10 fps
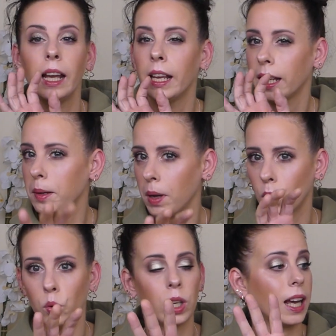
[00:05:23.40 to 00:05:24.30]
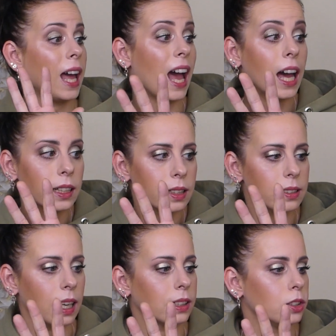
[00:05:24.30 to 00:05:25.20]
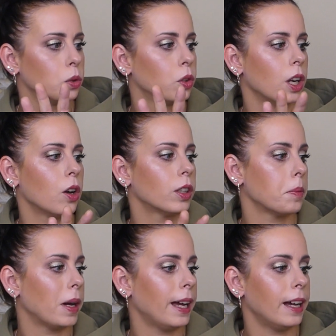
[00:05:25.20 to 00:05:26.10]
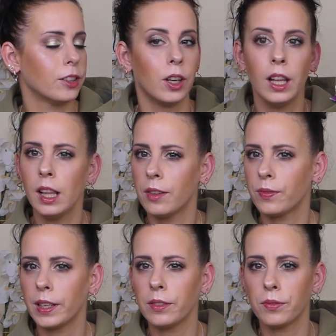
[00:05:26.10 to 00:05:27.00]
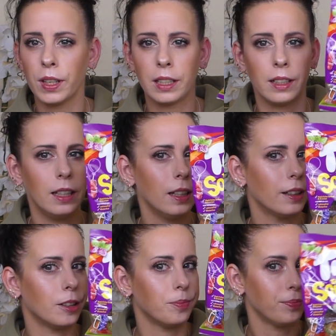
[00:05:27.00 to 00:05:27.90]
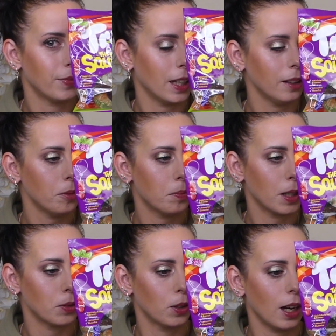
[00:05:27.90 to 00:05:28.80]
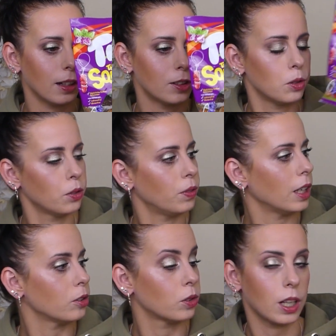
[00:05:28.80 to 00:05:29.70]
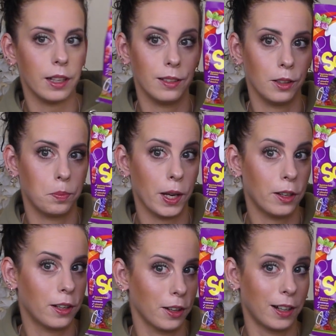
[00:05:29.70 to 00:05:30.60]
immer coole Gratisaktionen auch dabei. Also wenn, wenn hier ne, mal so eine Aktion wäre, so 30 Päckchen